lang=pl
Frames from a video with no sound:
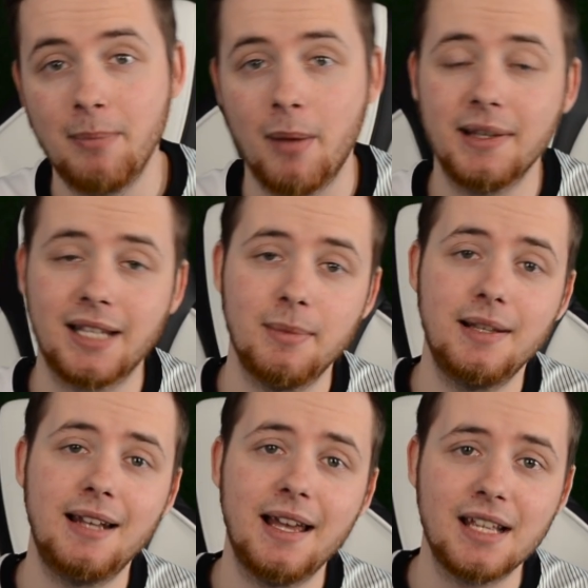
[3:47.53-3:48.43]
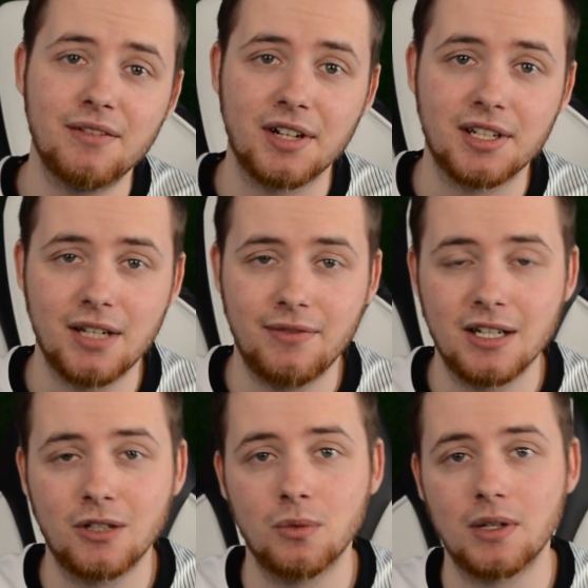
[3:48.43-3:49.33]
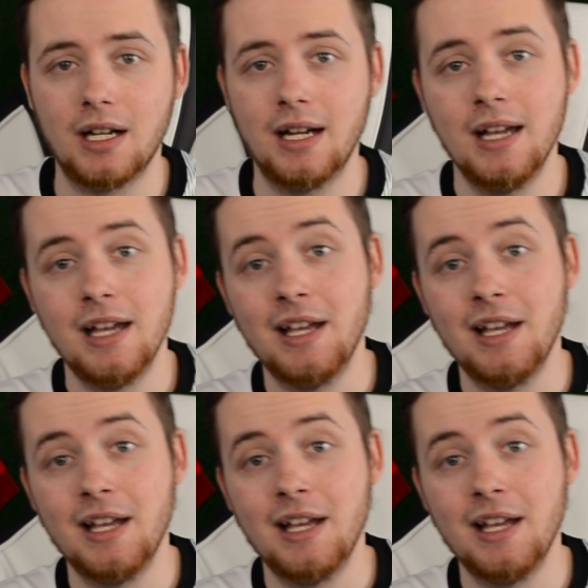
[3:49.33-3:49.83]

Pamiętamy Legię Warszawa, która